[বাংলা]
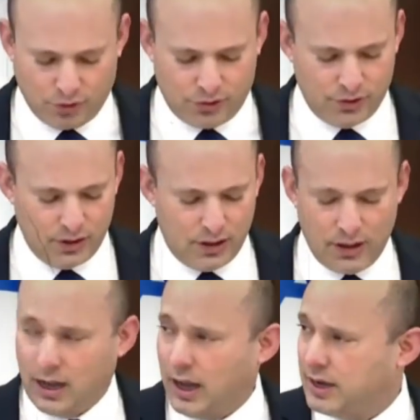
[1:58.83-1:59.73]
অত্যাধুনিক
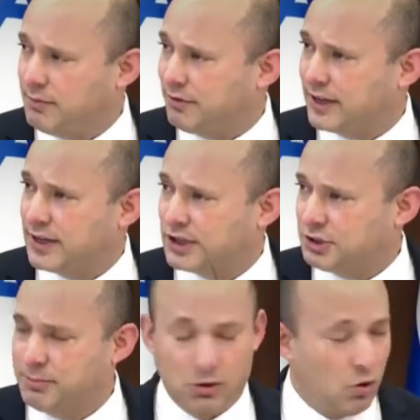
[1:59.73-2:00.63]
ড্রোন ব্যবহার করে
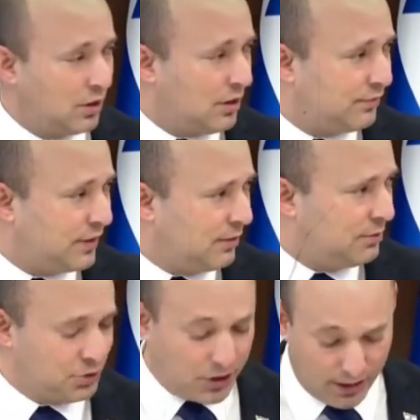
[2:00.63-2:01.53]
এই হামলা
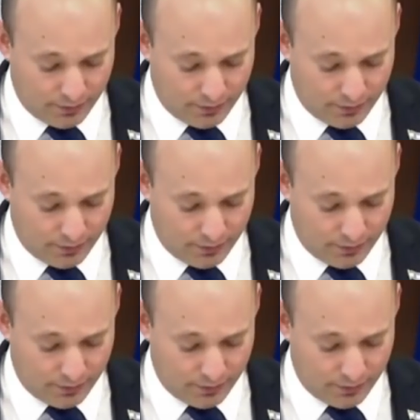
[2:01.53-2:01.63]
করেছে